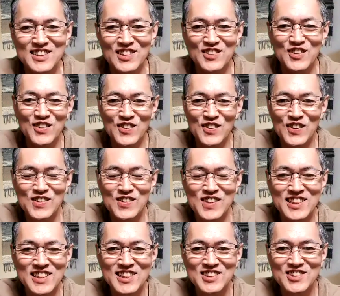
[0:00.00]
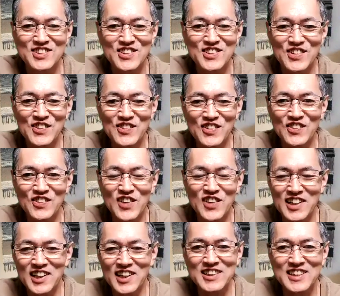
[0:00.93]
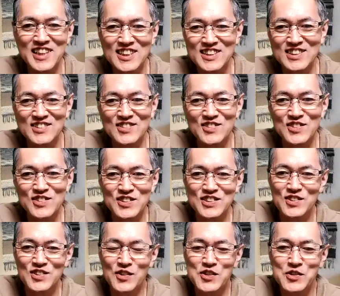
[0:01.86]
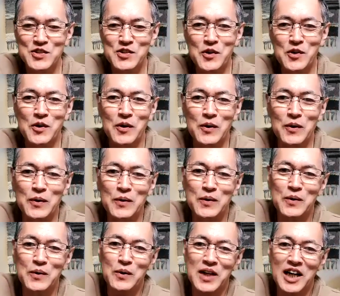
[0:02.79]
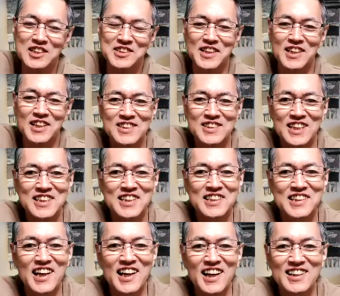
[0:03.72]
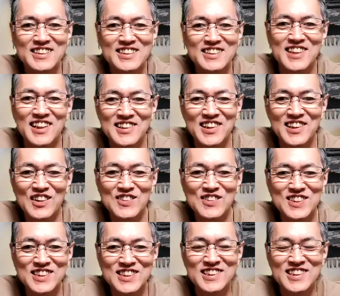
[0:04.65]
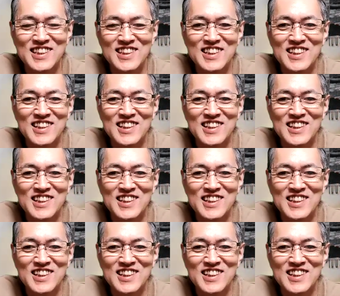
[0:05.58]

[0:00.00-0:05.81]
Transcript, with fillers: その、いい授業の中で、その、そういう子を活躍させて先手を打つ。